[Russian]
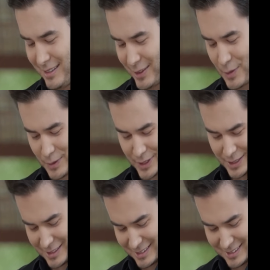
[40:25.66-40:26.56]
Я думал,
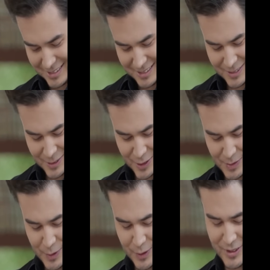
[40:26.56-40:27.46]
тебе нужно
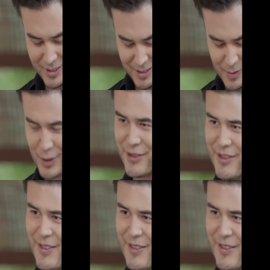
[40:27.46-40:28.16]
будет больше